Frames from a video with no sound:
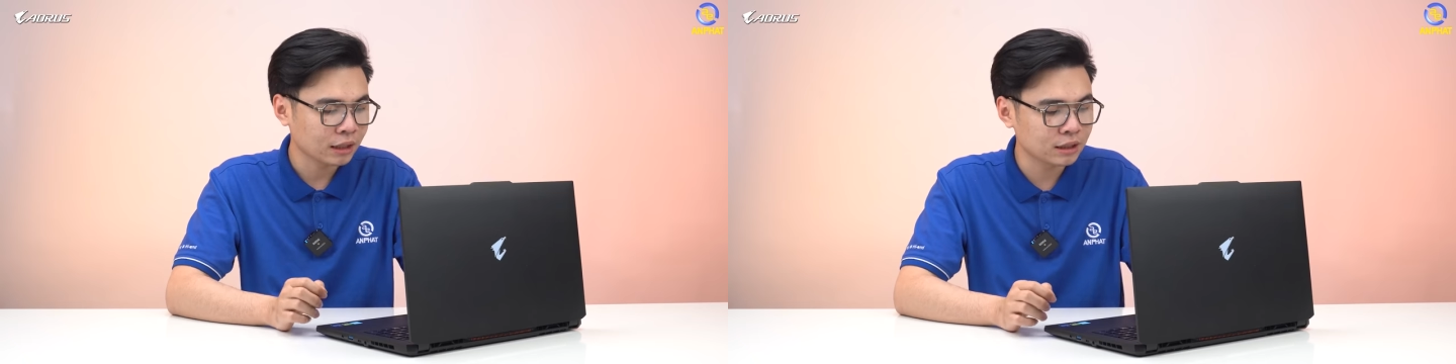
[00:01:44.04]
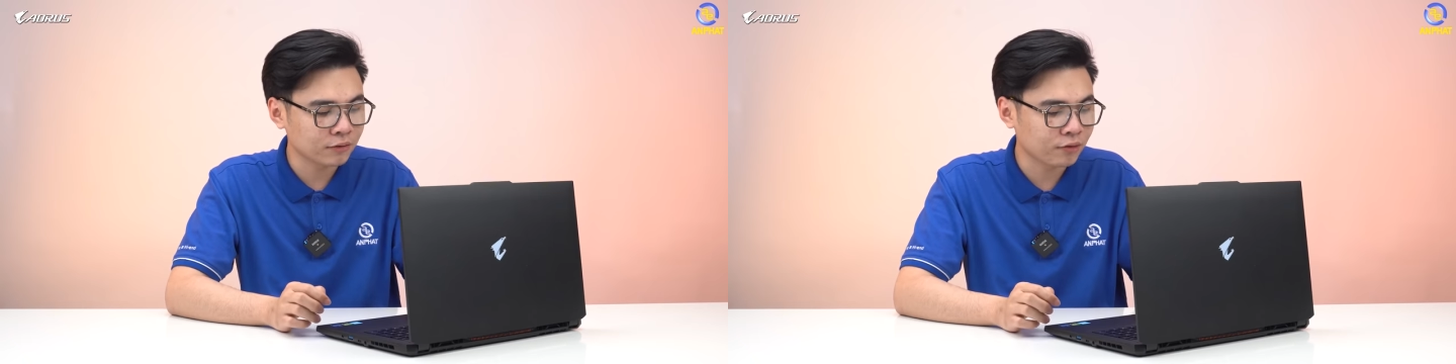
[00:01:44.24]

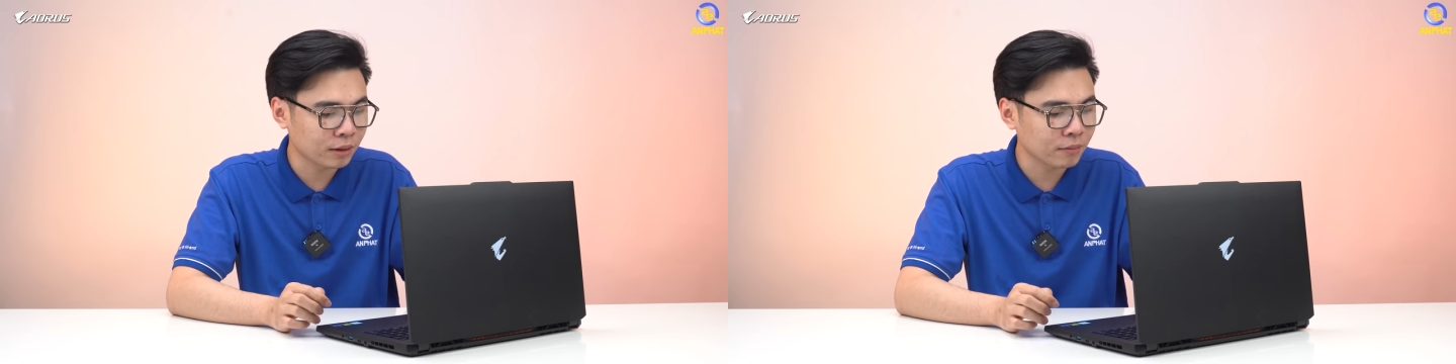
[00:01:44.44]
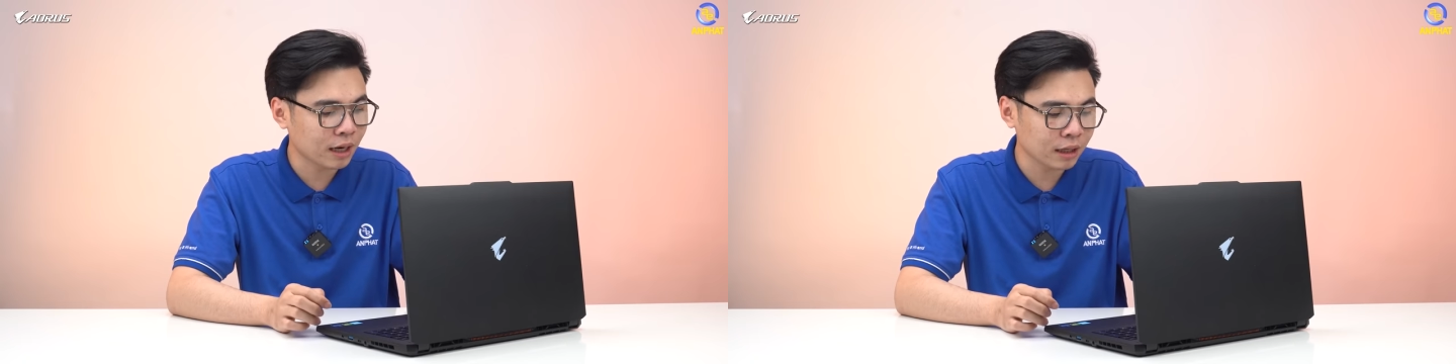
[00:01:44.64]
Hành trình
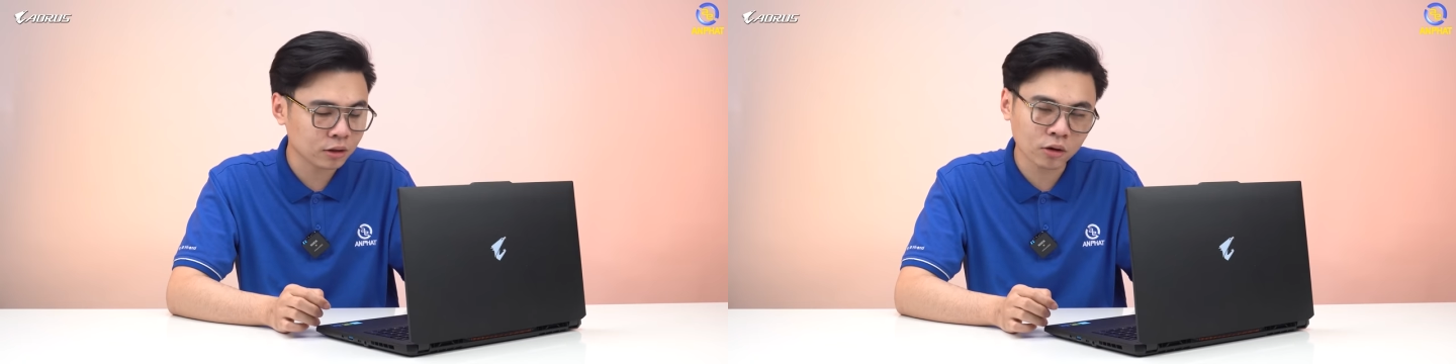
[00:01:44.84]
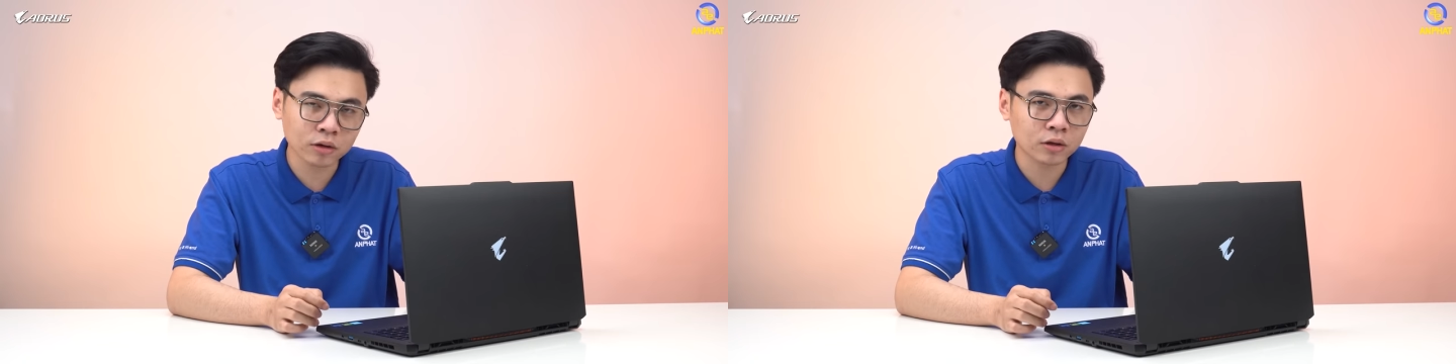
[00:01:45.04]
phím khá là
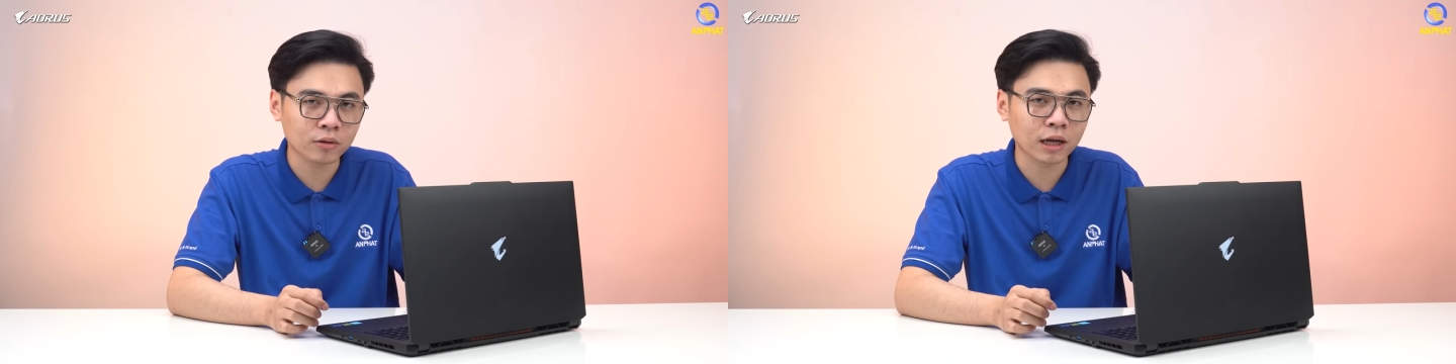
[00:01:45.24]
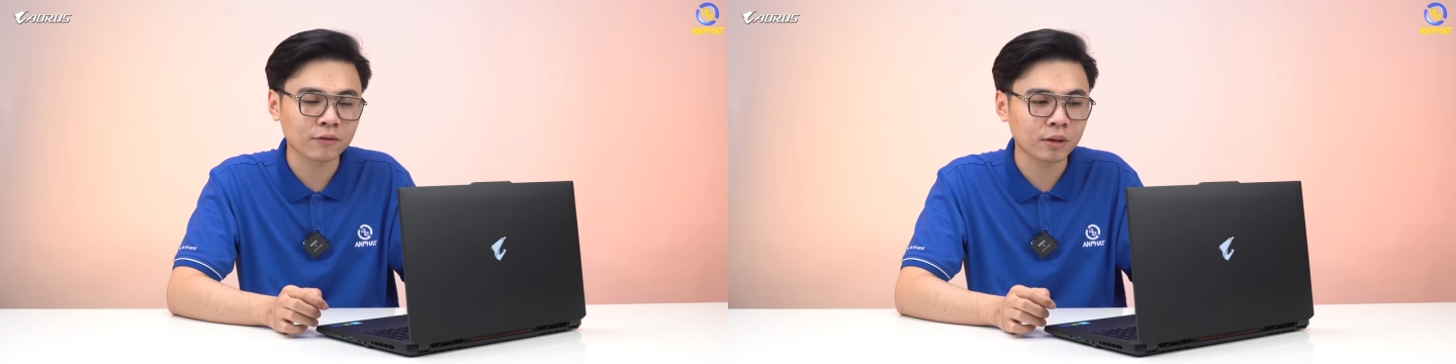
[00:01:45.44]
tốt,
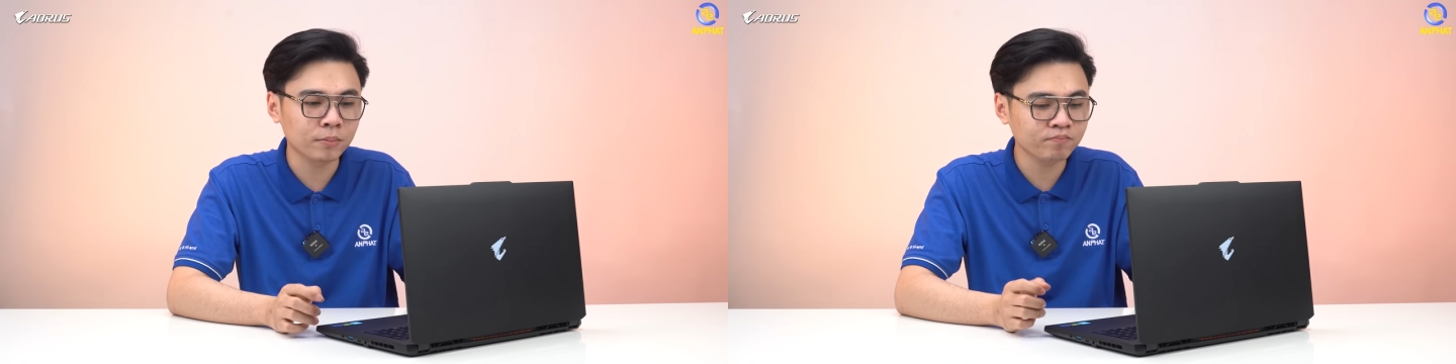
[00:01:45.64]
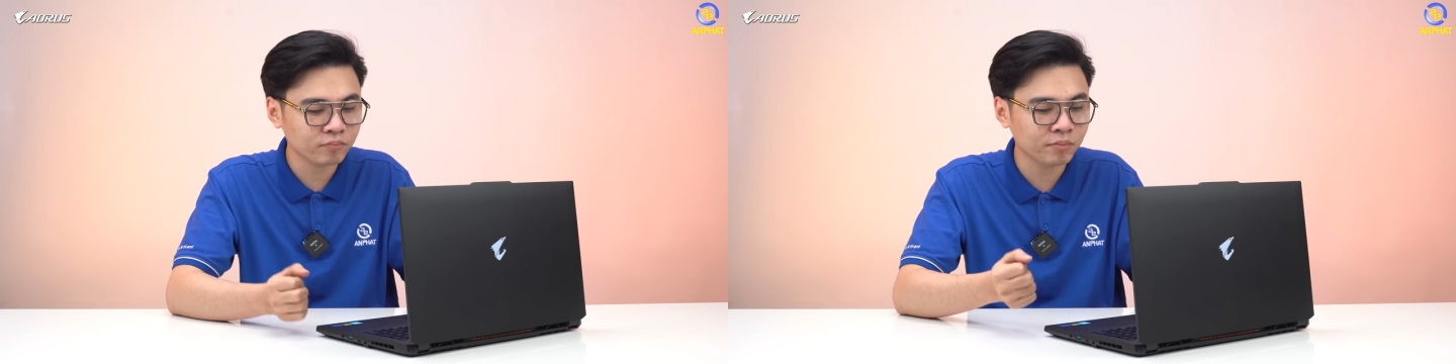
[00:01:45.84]
độ này phím